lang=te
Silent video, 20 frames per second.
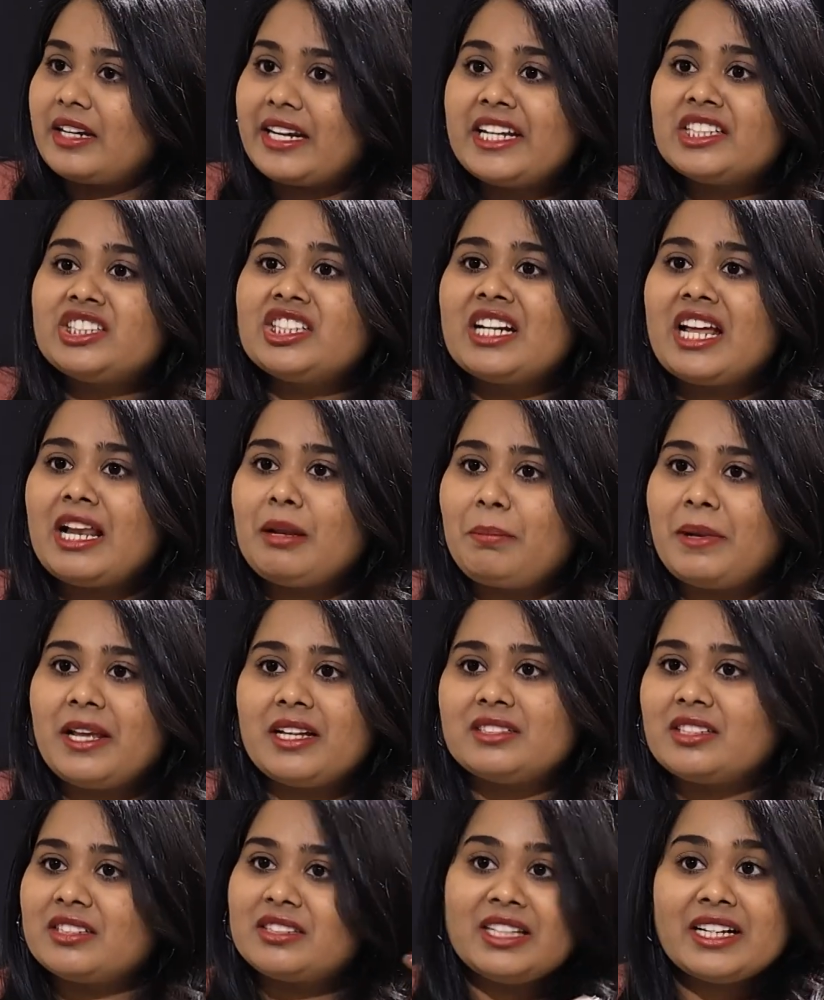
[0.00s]
రీజనల్
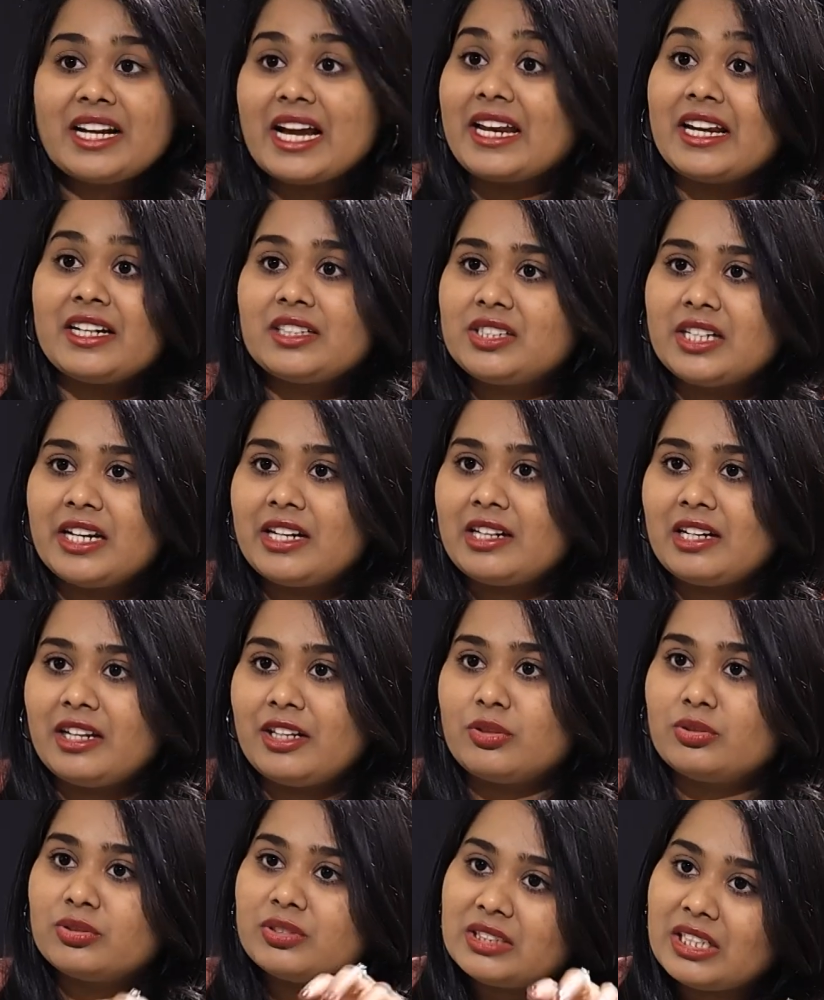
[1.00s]
ప్లేసెస్ని కనెక్ట్
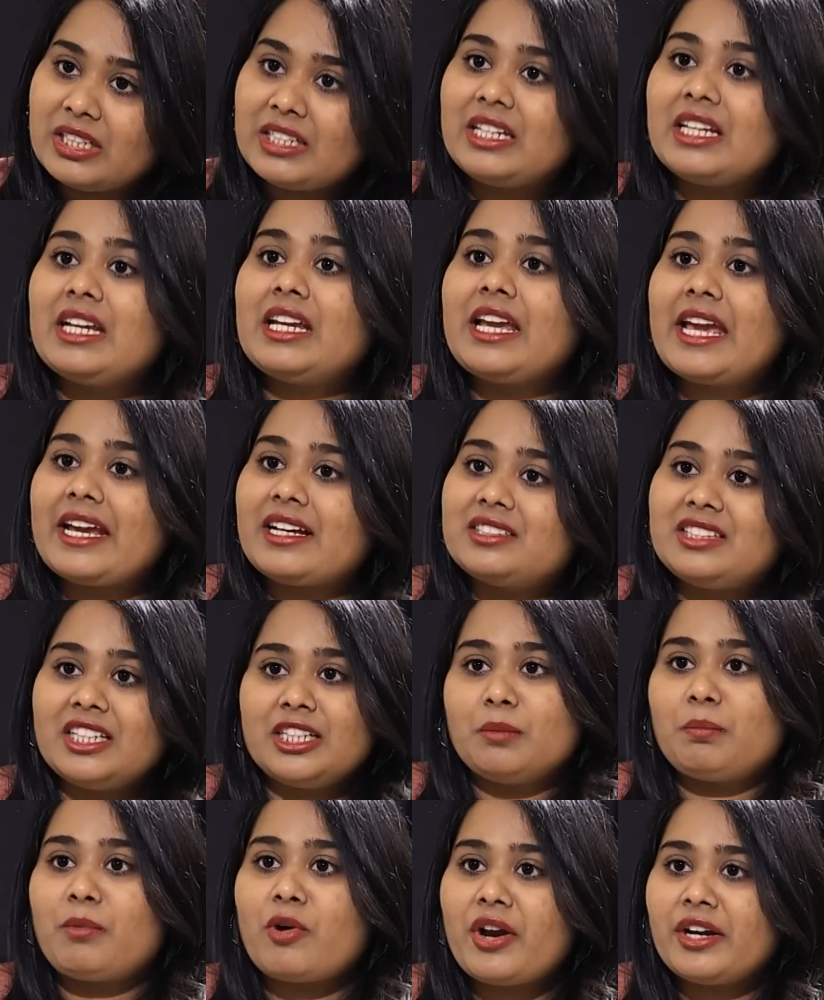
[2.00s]
చేయట్లేదు సిటీ
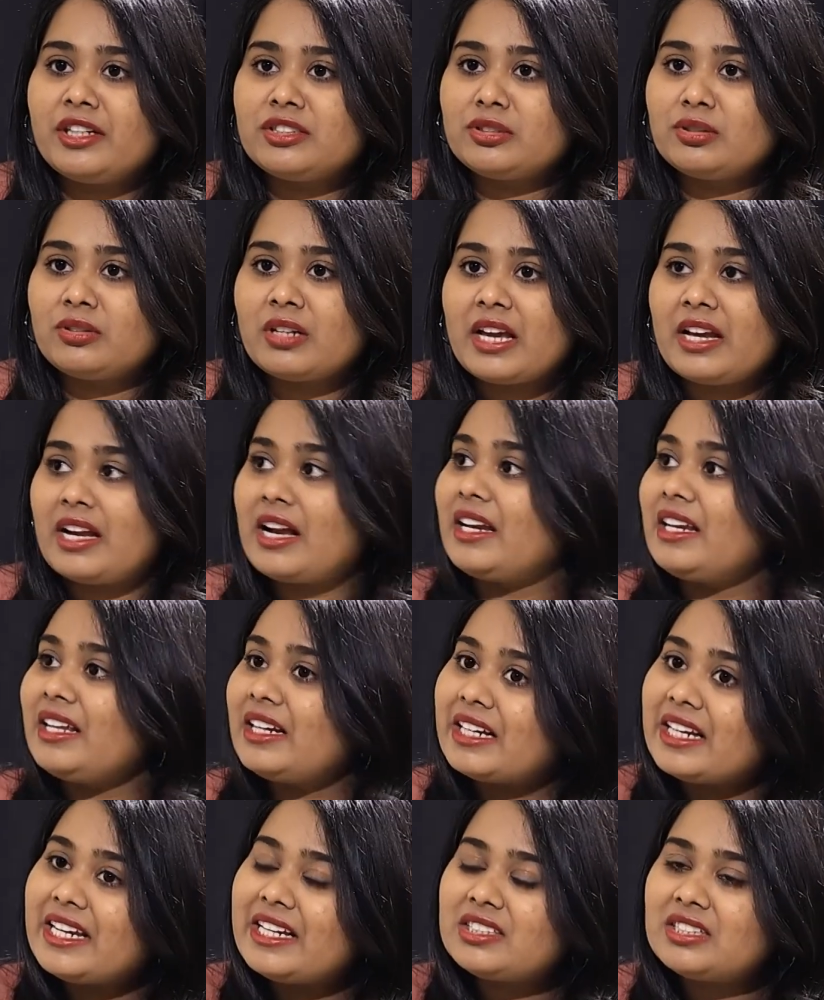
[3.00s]
ఎగ్జిట్ పాయింట్స్ ఉన్నాయి కానీ
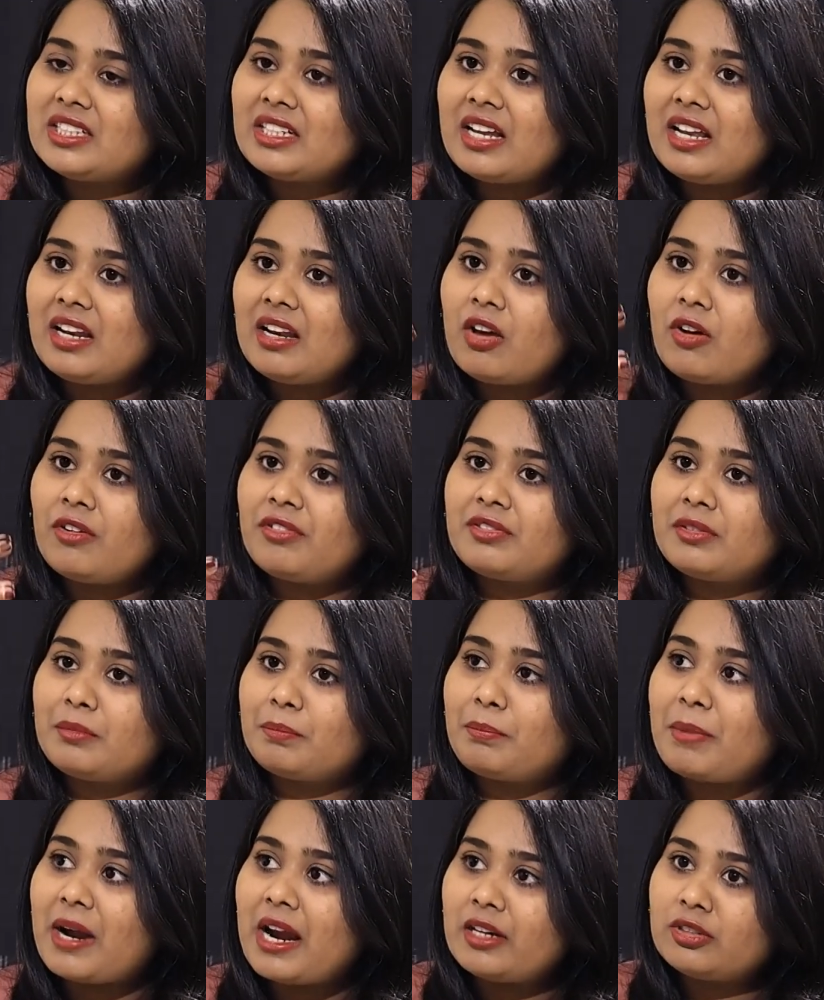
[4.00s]
రీజనల్ ఆఫ్
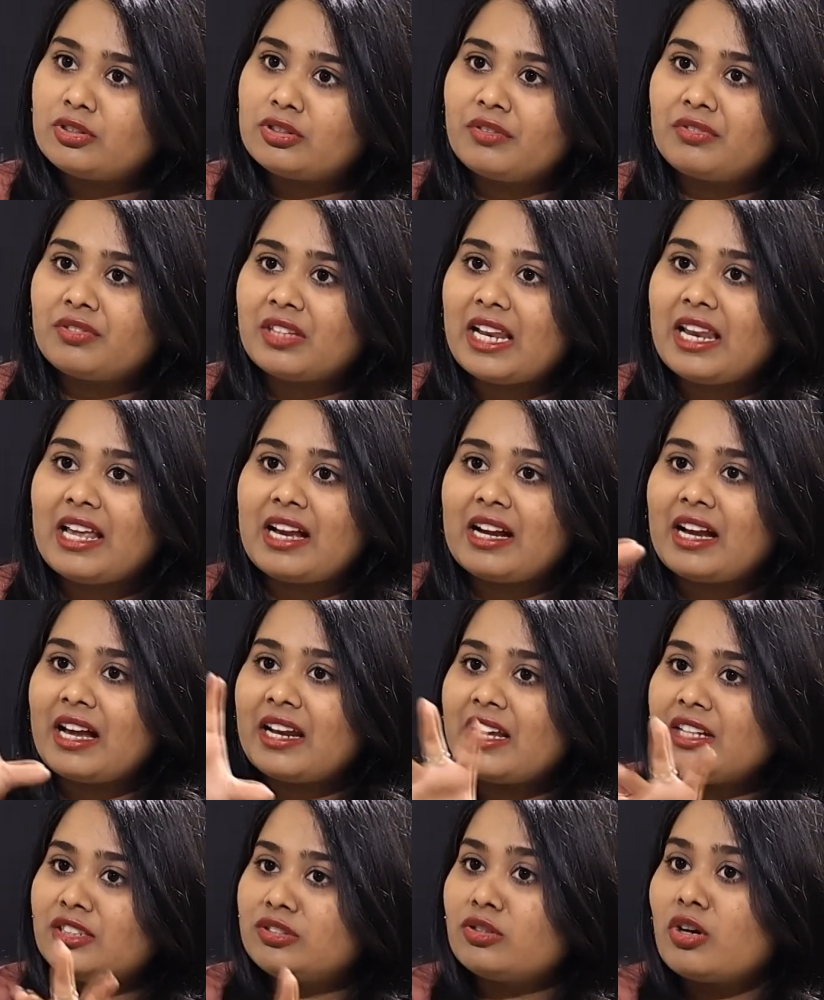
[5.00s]
పార్ట్స్ ఆఫ్
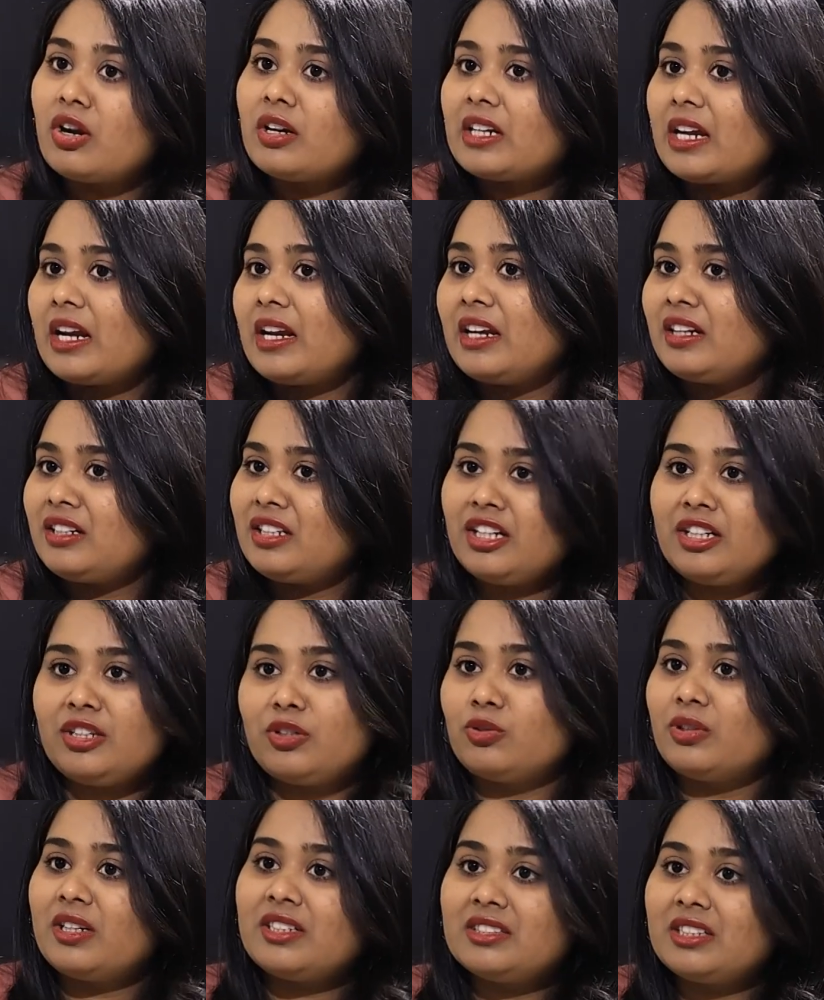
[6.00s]
తెలంగాణ ఈజ్ నాట్ కనెక్టింగ్
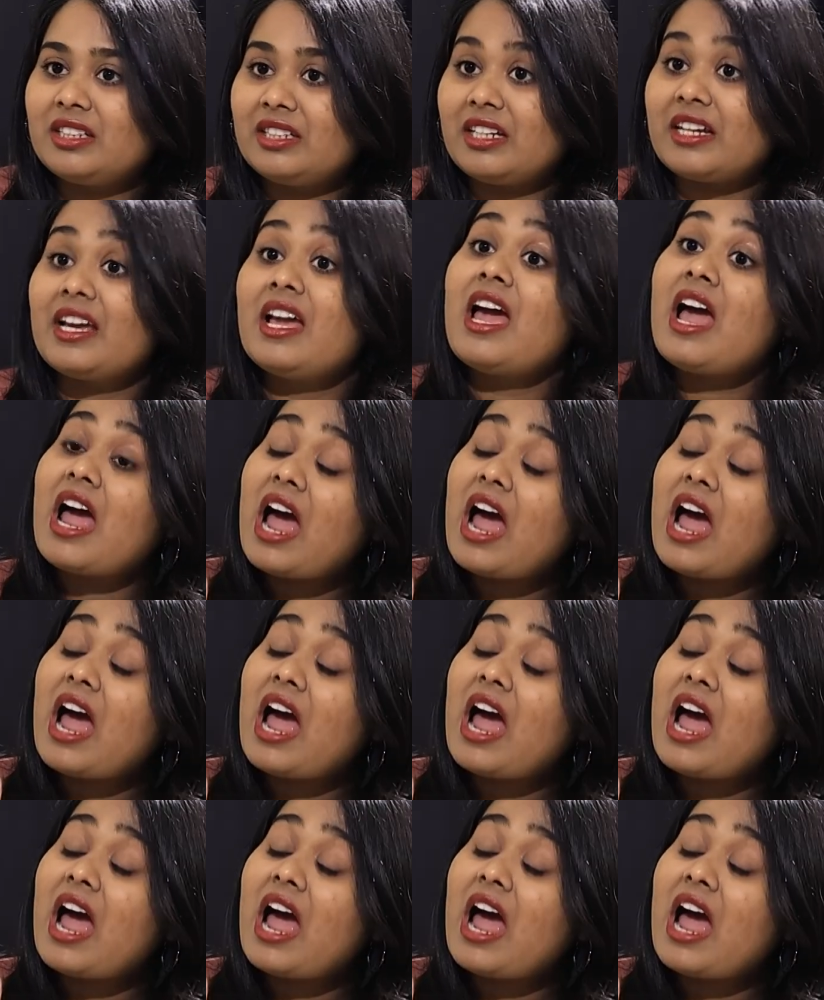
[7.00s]
టు ద సిటీ